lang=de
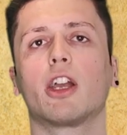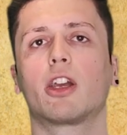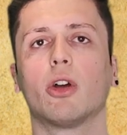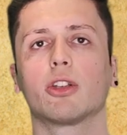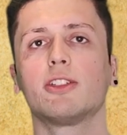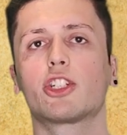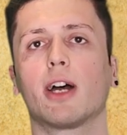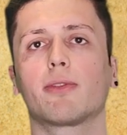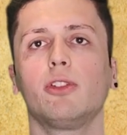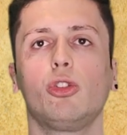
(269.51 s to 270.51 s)

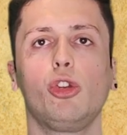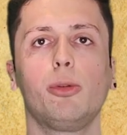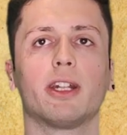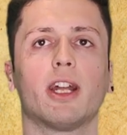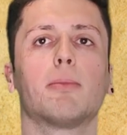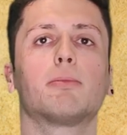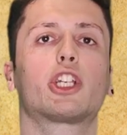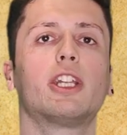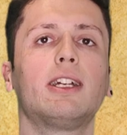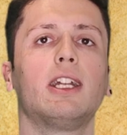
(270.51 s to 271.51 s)
Genossenschaften übernahmen
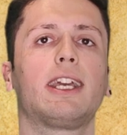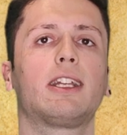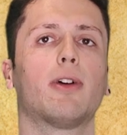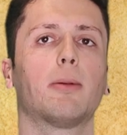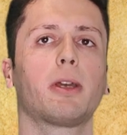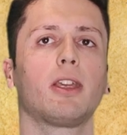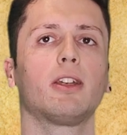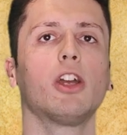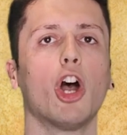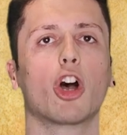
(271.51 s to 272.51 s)
stillgelegte
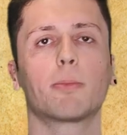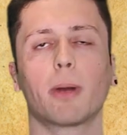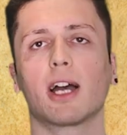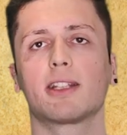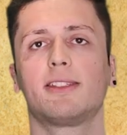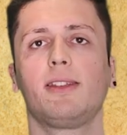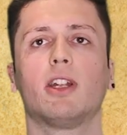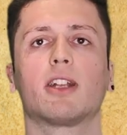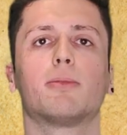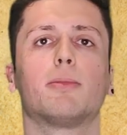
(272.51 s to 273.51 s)
Fabriken und brachten sie
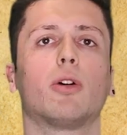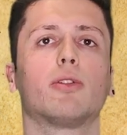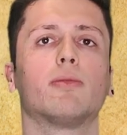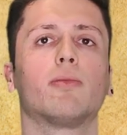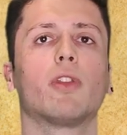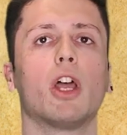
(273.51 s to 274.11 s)
wieder zum Laufen.